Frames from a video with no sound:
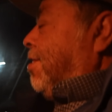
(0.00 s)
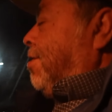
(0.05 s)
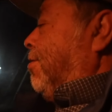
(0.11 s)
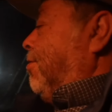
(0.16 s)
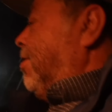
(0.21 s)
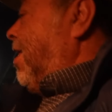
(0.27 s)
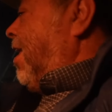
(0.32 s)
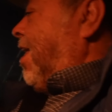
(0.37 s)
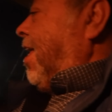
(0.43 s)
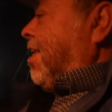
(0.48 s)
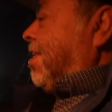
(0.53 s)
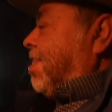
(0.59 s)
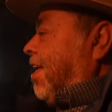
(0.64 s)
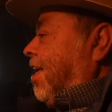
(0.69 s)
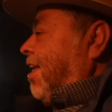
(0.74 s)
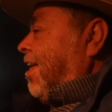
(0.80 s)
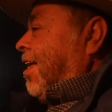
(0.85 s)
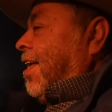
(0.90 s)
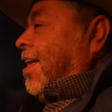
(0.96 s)
a volar en
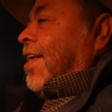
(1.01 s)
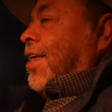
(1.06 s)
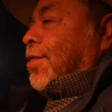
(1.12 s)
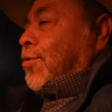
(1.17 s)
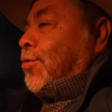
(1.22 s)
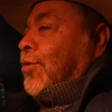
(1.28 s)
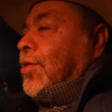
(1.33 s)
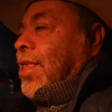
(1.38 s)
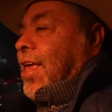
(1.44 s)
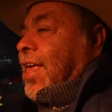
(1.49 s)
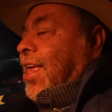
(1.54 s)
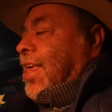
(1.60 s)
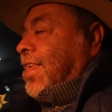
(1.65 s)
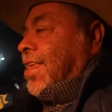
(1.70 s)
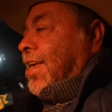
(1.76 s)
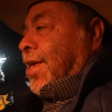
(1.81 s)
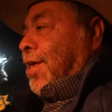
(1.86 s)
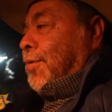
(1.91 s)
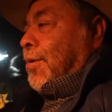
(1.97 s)
globo. Tú
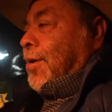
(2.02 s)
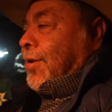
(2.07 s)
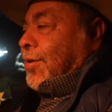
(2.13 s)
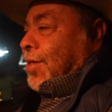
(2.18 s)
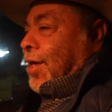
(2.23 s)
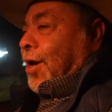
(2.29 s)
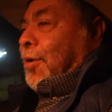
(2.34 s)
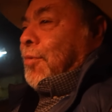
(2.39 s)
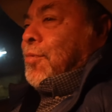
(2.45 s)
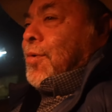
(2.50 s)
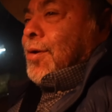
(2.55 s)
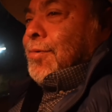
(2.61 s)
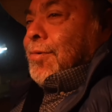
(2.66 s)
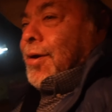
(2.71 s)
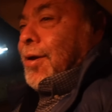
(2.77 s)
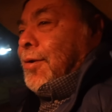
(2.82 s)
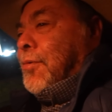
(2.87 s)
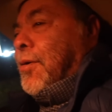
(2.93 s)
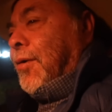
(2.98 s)
dijiste que íbamos a comer
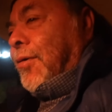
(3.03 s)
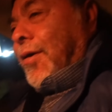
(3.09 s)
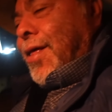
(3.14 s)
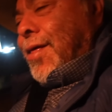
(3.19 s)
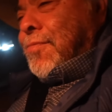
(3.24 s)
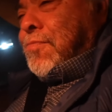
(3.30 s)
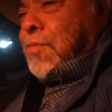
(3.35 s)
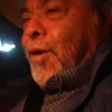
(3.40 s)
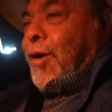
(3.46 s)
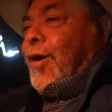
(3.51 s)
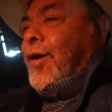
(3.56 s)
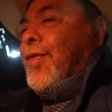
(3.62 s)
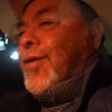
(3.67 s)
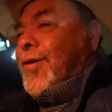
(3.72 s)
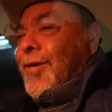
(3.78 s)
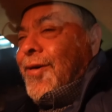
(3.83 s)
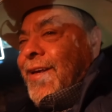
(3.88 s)
barbacoa de pollo.